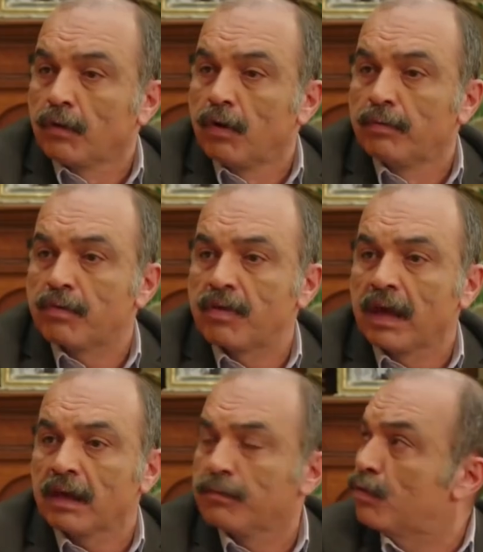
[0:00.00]
Ne olmuş
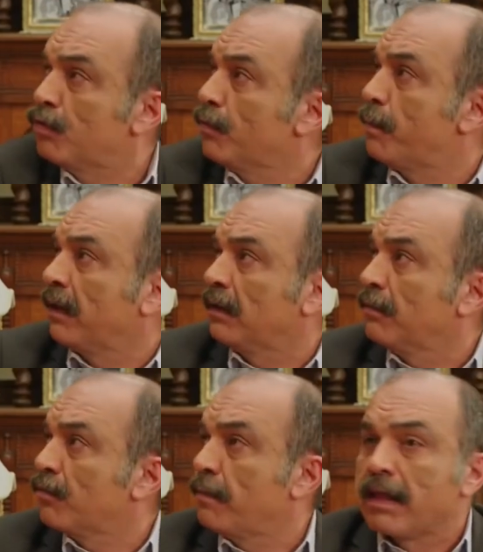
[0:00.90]
yenge? Mıslık mı
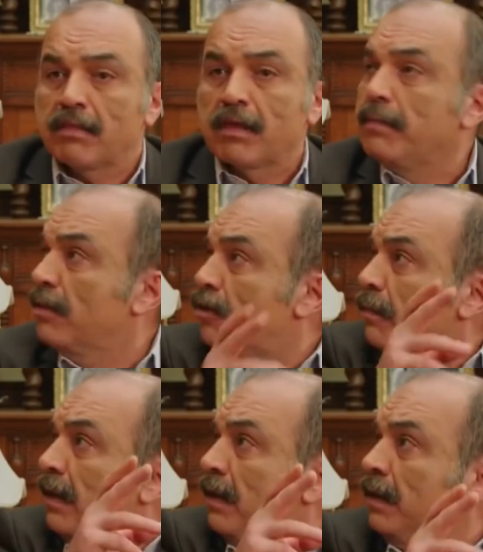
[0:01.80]
patlamış? Ben hemen
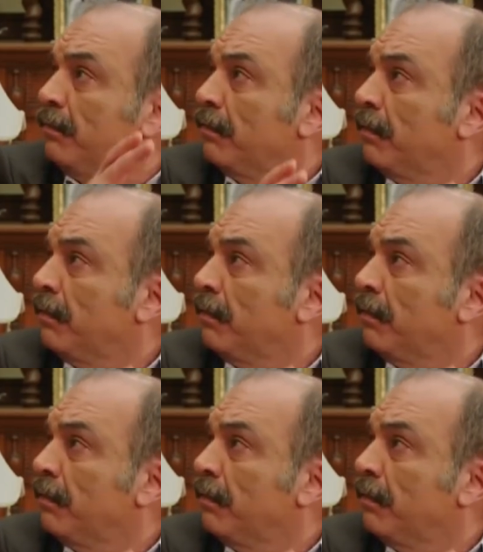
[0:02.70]
çıkıp halledeyim.